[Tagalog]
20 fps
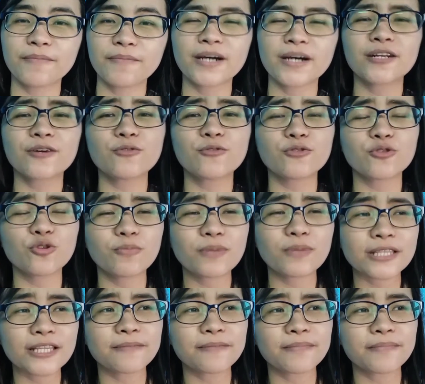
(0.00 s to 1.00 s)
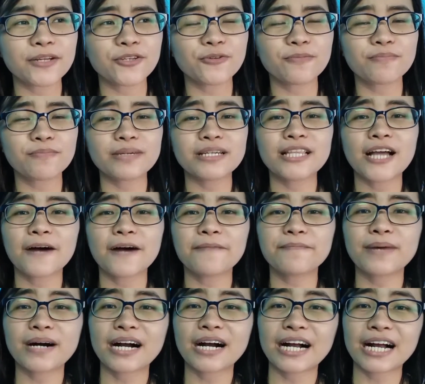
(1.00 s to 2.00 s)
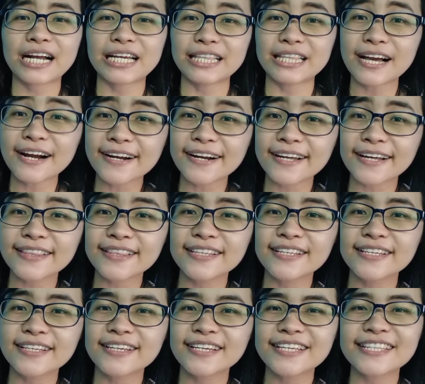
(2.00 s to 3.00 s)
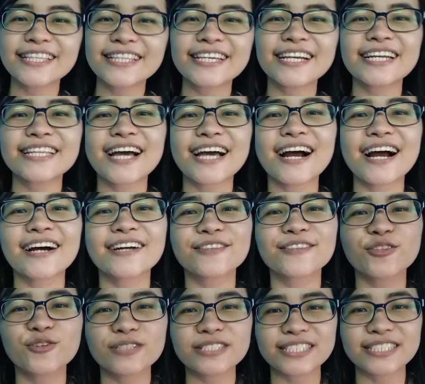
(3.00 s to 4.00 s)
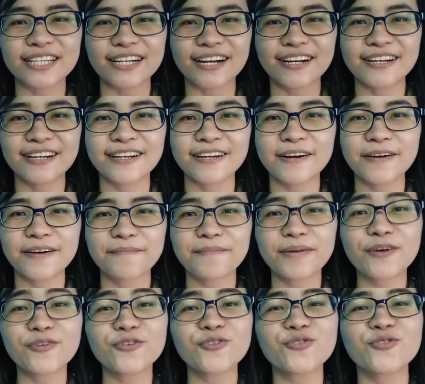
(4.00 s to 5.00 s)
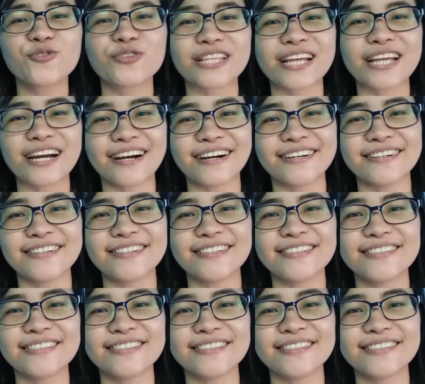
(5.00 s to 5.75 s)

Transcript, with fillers: Para kung dumating man yung bigla ang pangangailangan, hindi ka nahahantong sa pangungutang.